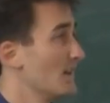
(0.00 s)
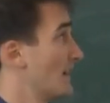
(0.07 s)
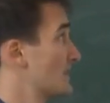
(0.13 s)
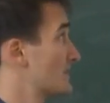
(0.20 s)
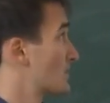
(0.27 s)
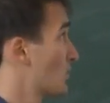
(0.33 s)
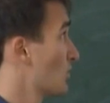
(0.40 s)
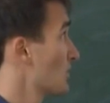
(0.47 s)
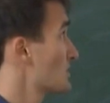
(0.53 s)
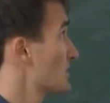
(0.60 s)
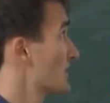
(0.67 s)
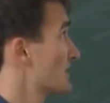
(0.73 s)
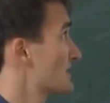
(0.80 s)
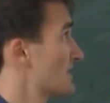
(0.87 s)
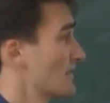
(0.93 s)
Historisch
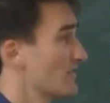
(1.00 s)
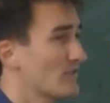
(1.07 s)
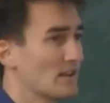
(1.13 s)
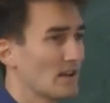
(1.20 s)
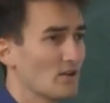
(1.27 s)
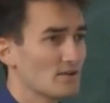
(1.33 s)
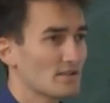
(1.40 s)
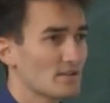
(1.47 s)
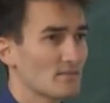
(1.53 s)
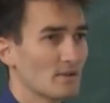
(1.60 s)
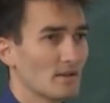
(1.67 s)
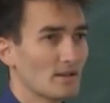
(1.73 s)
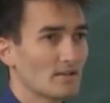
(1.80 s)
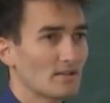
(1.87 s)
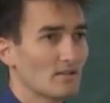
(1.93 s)
hat er sehr viel
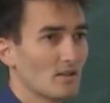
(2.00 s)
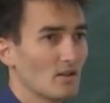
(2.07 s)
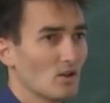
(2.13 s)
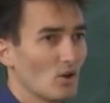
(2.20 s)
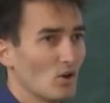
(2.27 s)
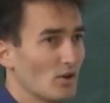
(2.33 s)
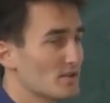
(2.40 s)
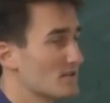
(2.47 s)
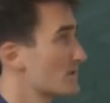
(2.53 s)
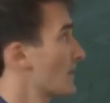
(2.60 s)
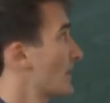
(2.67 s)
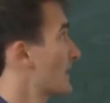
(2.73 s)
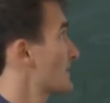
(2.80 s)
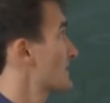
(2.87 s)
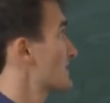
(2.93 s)
ausgemacht.
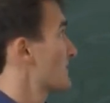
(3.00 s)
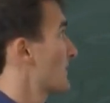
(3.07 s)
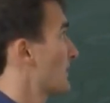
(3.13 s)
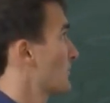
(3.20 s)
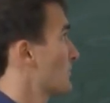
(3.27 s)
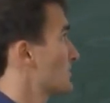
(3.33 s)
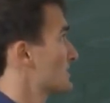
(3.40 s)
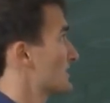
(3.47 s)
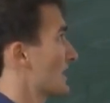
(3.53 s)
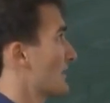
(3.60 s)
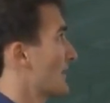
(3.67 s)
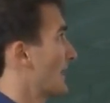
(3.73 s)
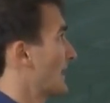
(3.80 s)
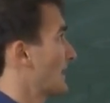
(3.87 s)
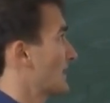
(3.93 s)
Heutzutage ist es bei den Münzen
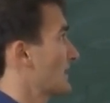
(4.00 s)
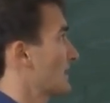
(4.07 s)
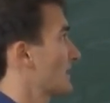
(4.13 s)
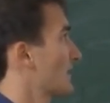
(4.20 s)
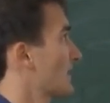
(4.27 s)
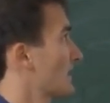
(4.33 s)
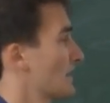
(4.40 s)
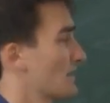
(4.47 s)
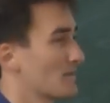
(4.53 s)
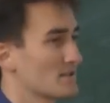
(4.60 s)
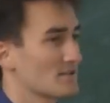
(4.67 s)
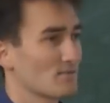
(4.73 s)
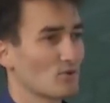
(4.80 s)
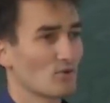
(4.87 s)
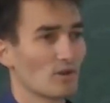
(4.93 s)
aber eigentlich äh, nicht mehr
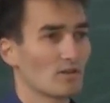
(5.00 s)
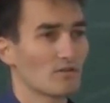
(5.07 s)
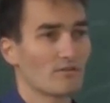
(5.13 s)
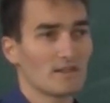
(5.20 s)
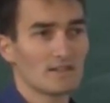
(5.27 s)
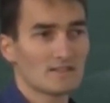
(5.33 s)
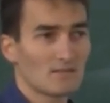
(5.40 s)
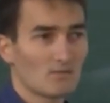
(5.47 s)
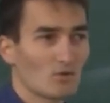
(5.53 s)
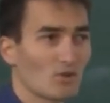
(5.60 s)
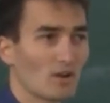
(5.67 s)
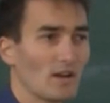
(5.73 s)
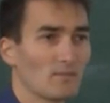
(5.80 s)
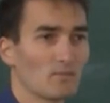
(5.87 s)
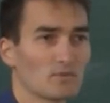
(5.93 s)
so bedeutend, weil es eben nur noch
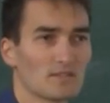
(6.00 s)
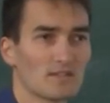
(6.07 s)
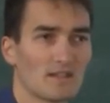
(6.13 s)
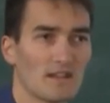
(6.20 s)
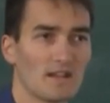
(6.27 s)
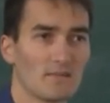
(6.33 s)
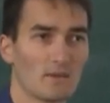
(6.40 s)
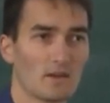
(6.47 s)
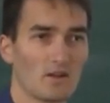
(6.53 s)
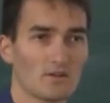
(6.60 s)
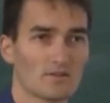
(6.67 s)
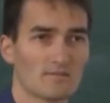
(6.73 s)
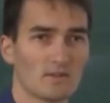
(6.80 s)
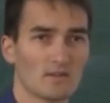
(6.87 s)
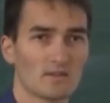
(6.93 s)
1% der Geldmenge
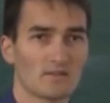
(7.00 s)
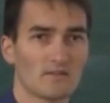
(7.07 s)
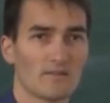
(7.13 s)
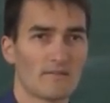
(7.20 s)
ausmacht.